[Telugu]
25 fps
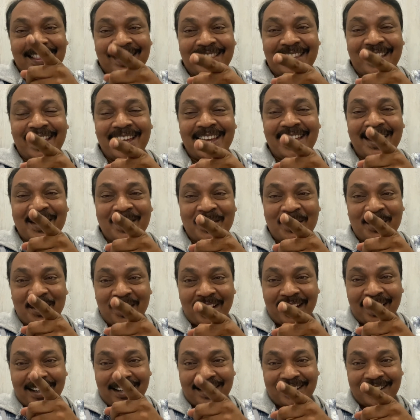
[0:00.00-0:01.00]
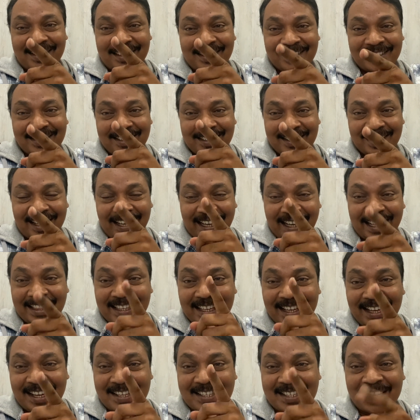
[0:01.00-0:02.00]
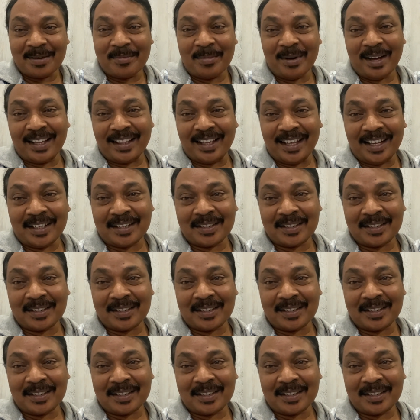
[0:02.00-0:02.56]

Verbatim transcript: దేర్ యు ఆర్ అది అసలు బాధ